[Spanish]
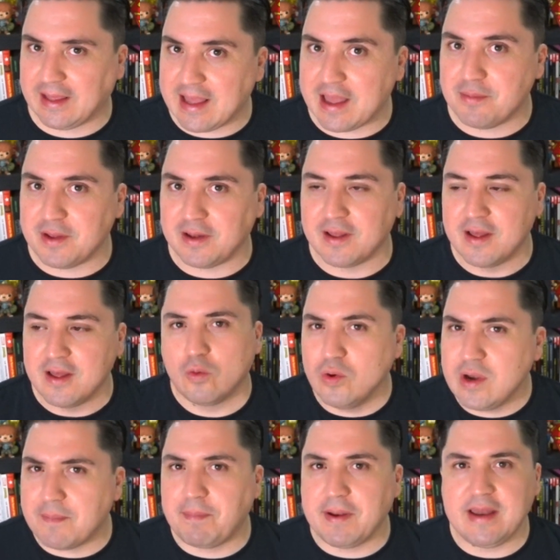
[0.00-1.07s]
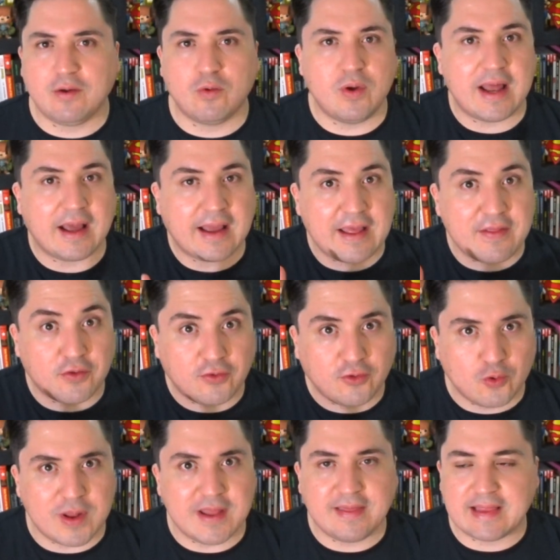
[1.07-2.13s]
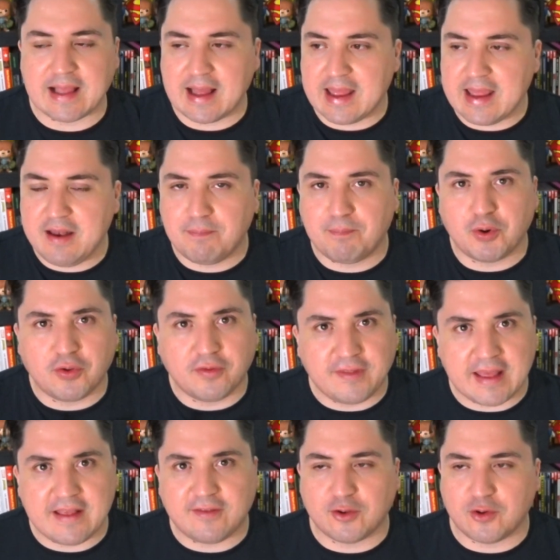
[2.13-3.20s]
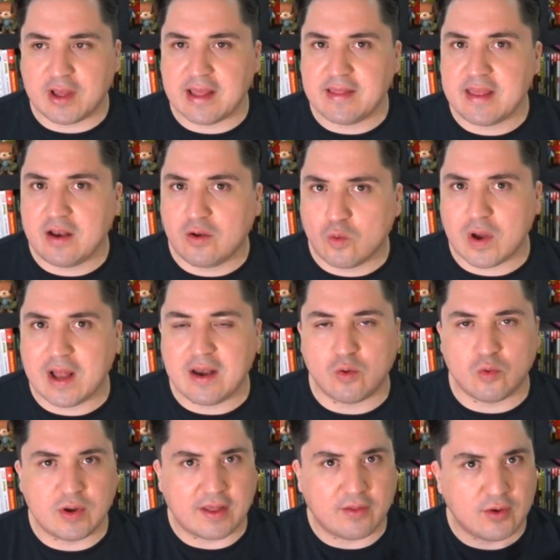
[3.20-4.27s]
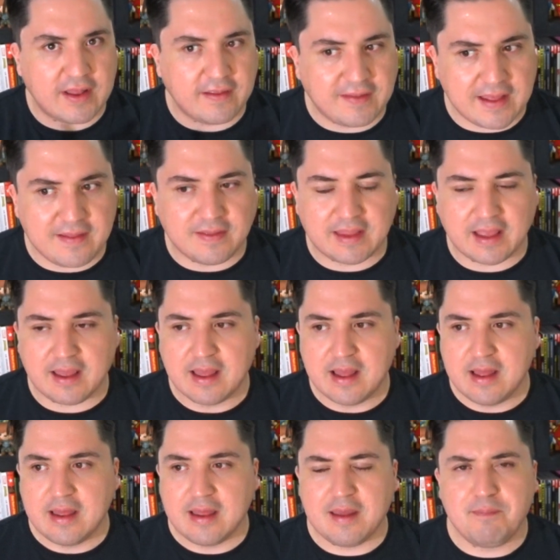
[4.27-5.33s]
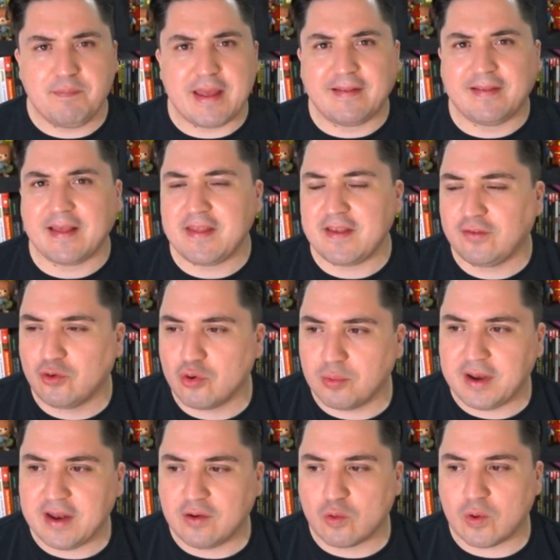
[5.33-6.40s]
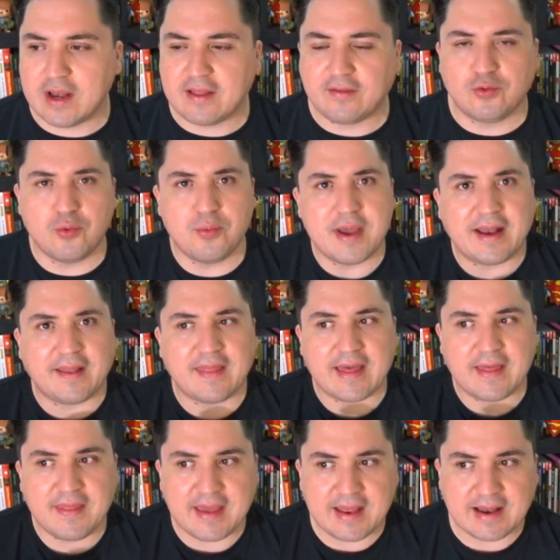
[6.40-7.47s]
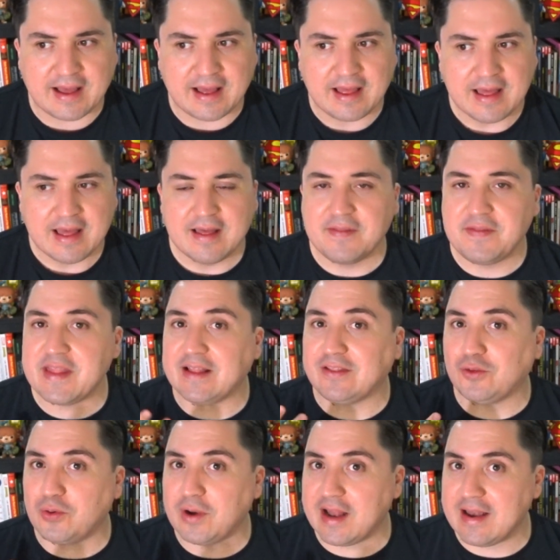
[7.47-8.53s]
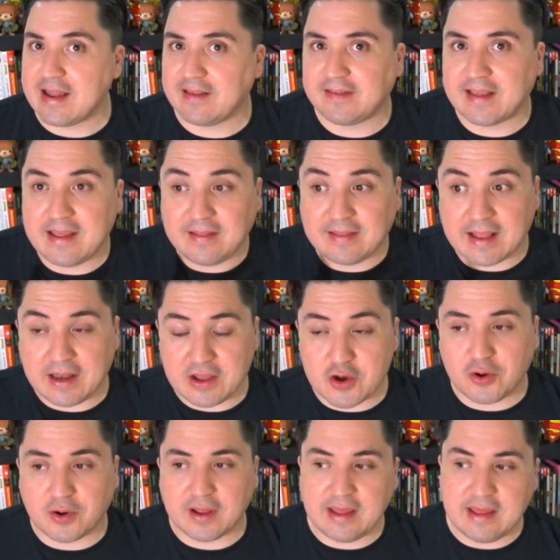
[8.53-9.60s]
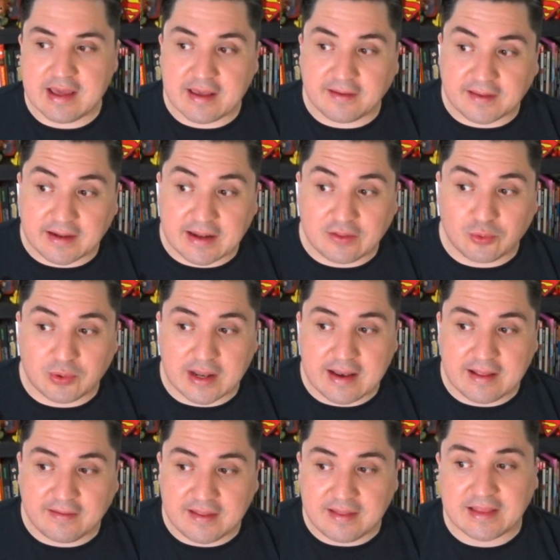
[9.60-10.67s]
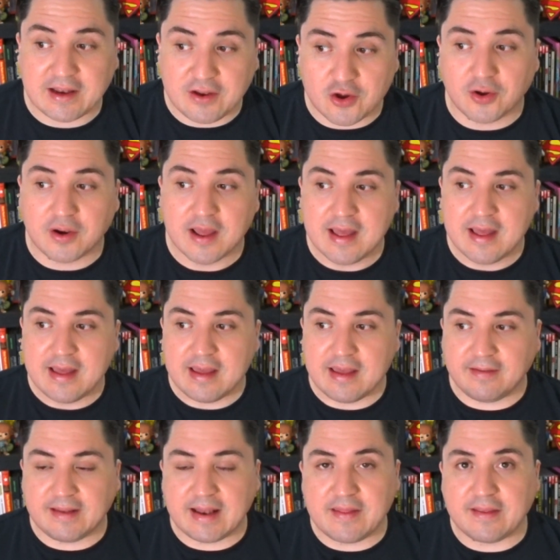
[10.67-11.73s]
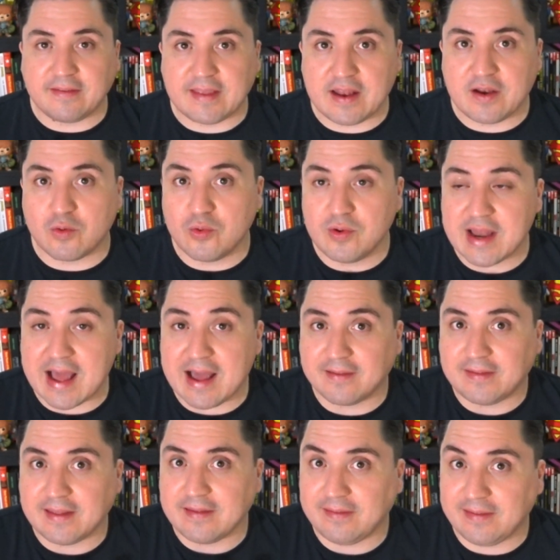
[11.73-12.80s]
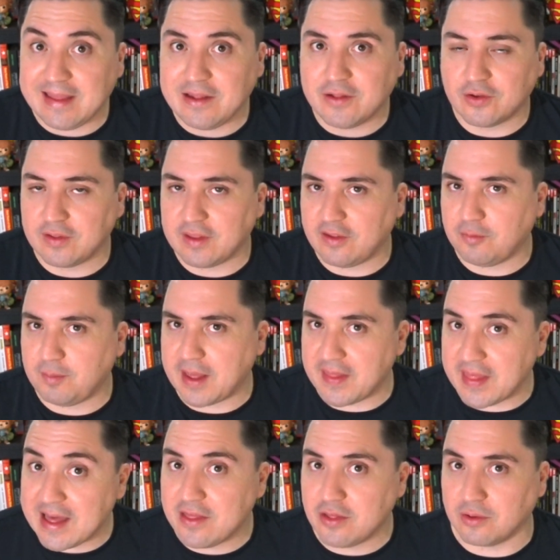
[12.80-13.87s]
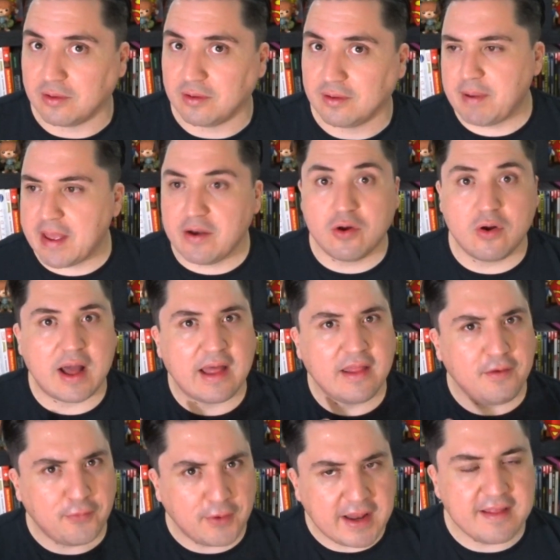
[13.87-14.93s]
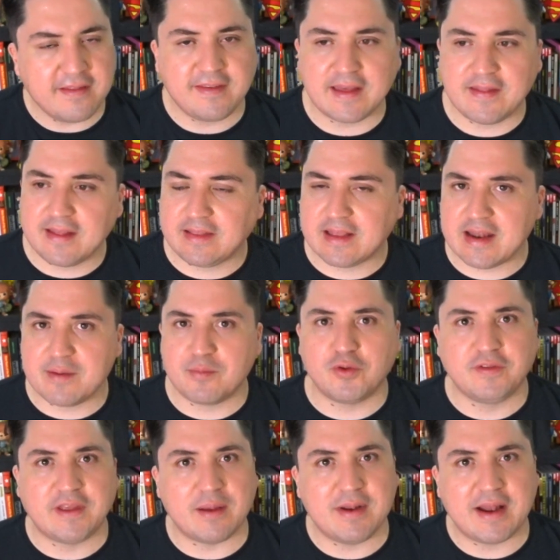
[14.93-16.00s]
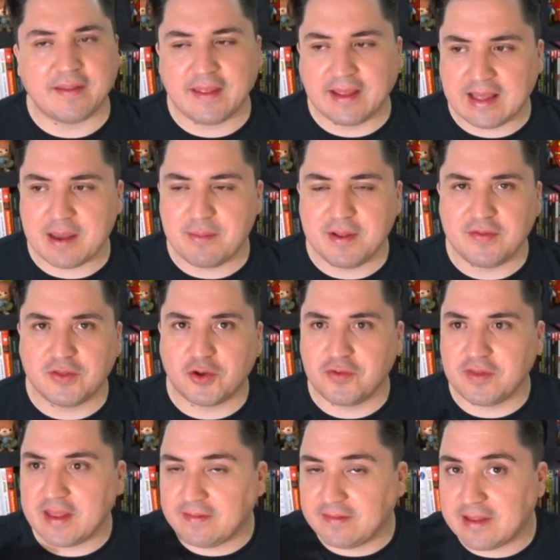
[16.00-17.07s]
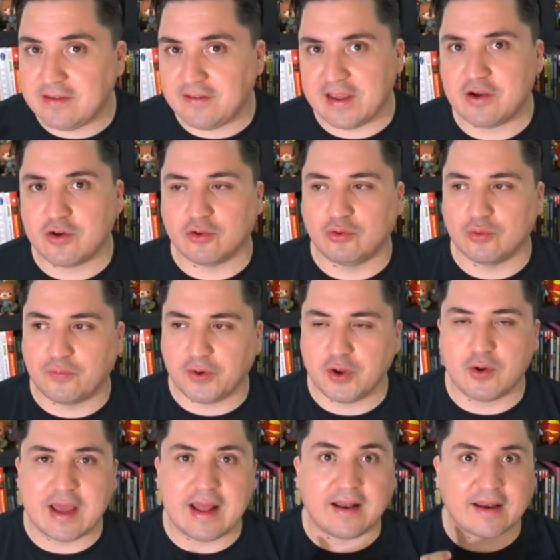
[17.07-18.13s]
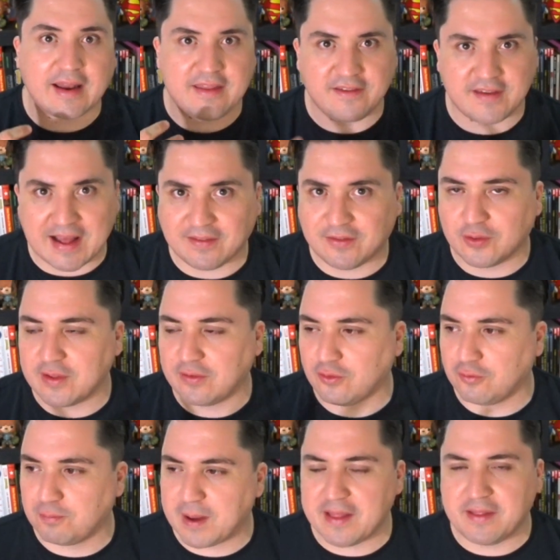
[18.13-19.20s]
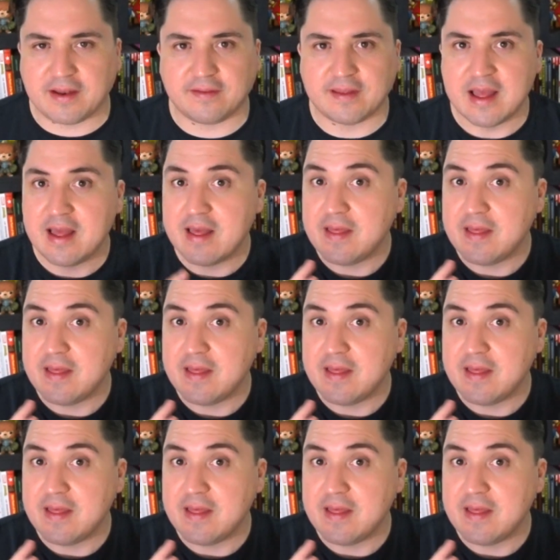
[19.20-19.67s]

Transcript: de Kevin, una película que nos cuenta el proceso en el cual un adolescente empieza a descubrir cuál es su verdadera naturaleza interior y esa naturaleza interior es la de ser un asesino despiadado. Pero a diferencia de Tenemos que hablar de Kevin donde este chico sufrió el rechazo de sus padres